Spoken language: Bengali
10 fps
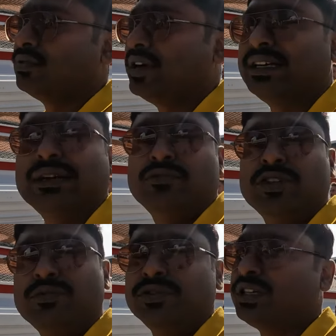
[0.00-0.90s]
ও এটা
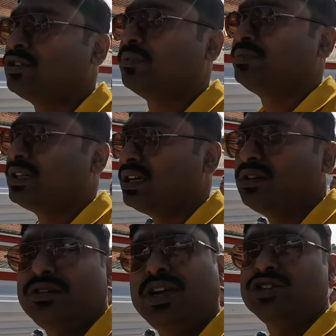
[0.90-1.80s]
মোটামুটি
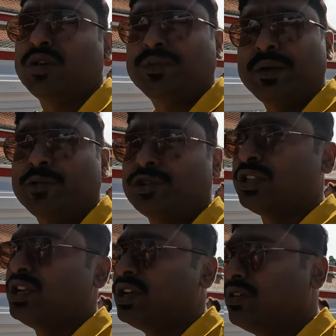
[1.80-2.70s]
সপ্তাহে হ্যাঁ সপ্তাহে
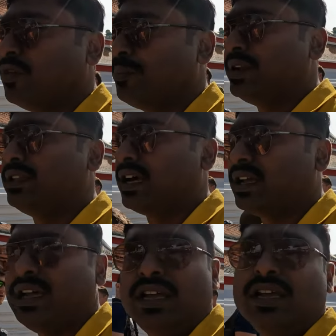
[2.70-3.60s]
প্রতিদিনই ওপেন
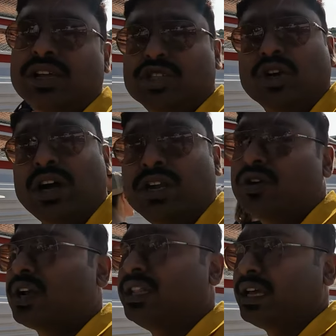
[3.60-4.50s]
থাকে সকাল
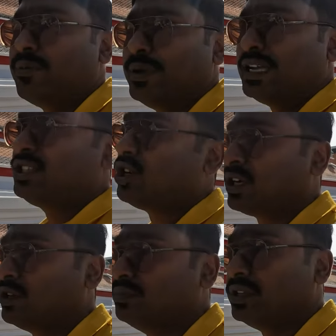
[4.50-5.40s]
নটা থেকে বিকেল
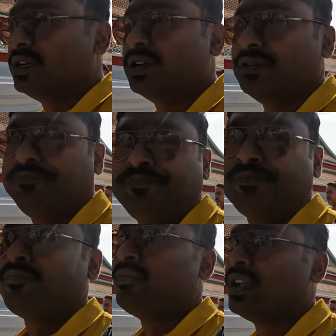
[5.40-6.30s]
ছটা অবধি
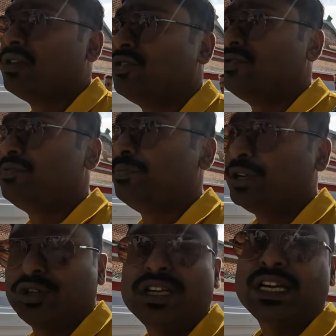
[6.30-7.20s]
কারণ
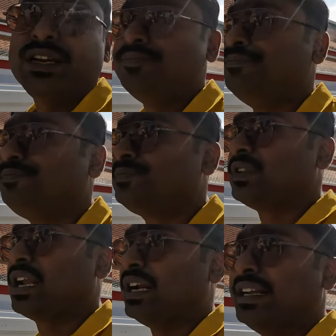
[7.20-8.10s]
ভিতরে যাই
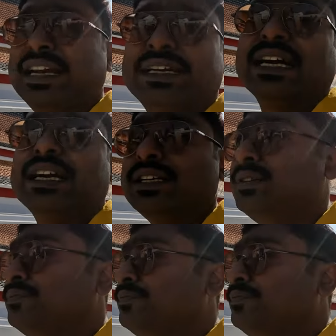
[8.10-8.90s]
আগে টিকিটটা কাটি